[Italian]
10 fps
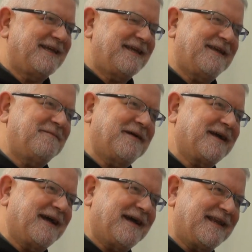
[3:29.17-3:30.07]
e
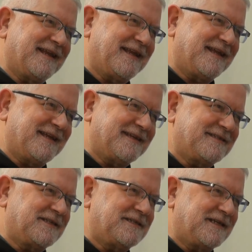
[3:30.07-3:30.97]
magari
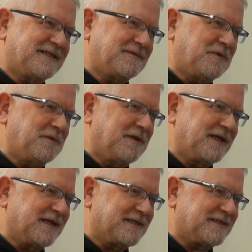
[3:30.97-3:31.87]
esegesi
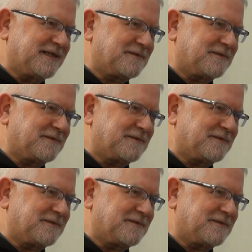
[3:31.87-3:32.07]
biblica c'è